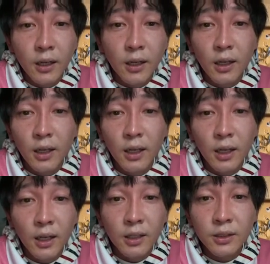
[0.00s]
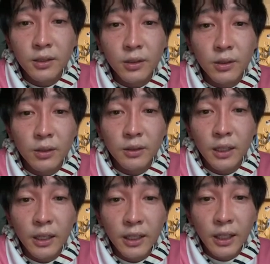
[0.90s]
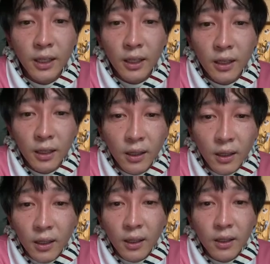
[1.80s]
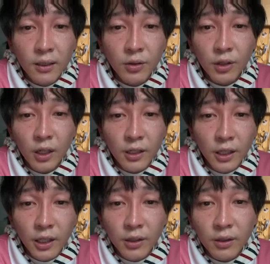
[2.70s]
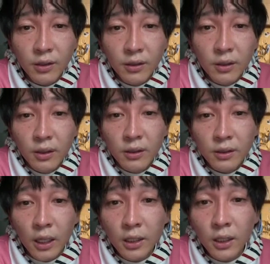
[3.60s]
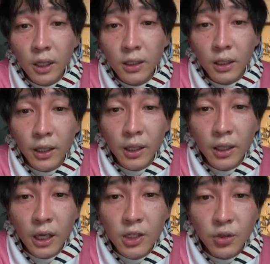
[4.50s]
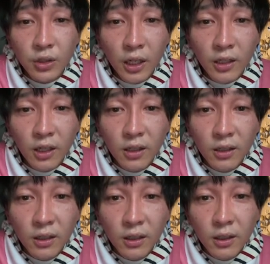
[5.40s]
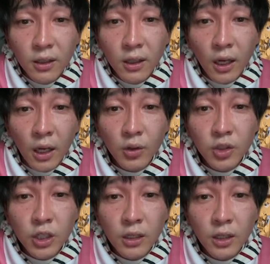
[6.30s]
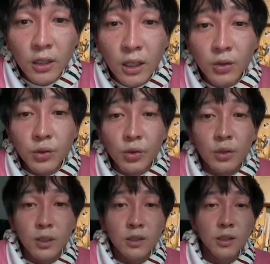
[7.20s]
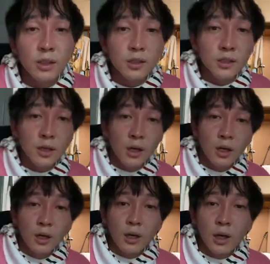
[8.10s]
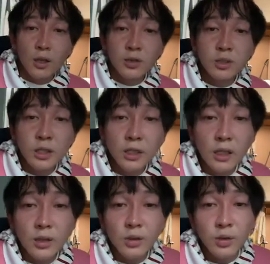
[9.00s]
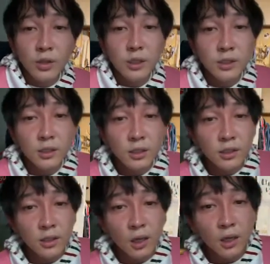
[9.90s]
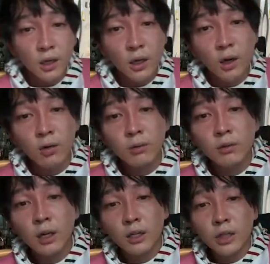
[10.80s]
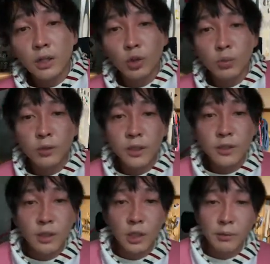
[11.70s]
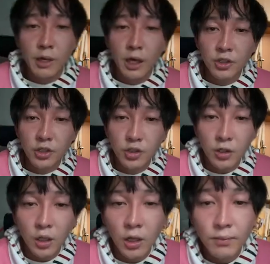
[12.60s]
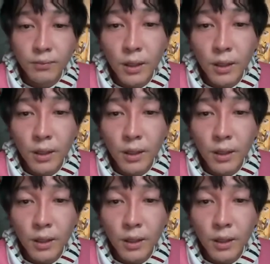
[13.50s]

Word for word: えーっと、何？よくわかんないけど。なんだかんだ恋愛感情って何が？あのちゃんで何の曲が好きですか？あのちゃんで何の曲が好きですか？あ、俺もなんかタイトル思い出せねえな、今配信中だから。